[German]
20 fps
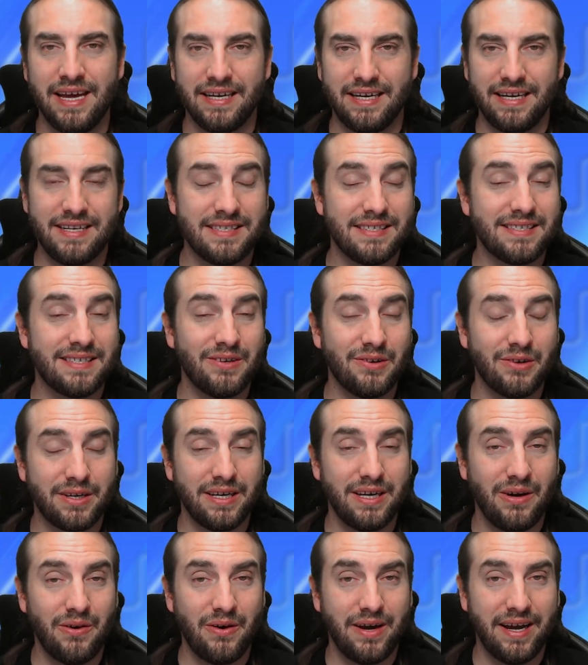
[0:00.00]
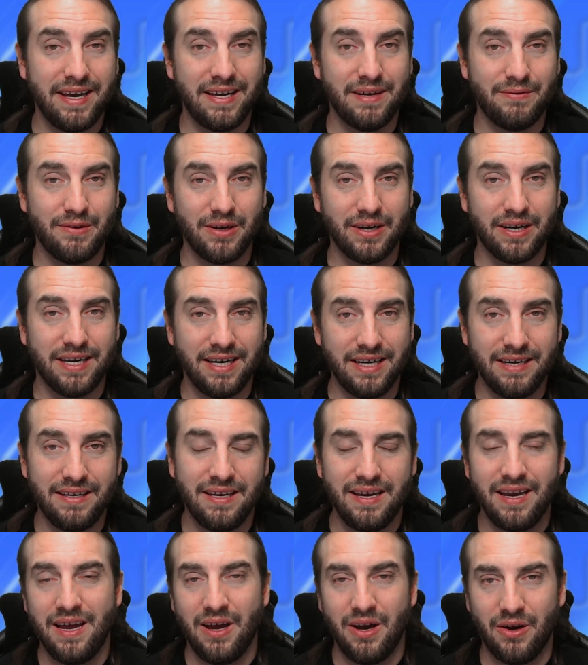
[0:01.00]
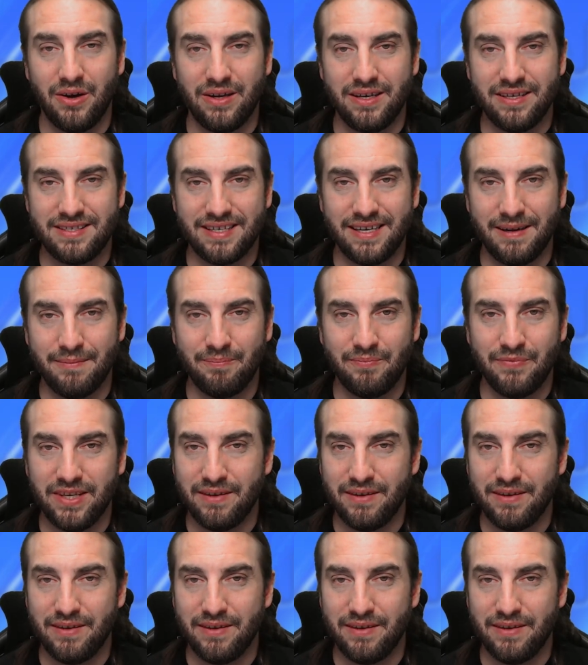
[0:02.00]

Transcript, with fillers: Denn es ist noch genau eine Woche hin und ähm,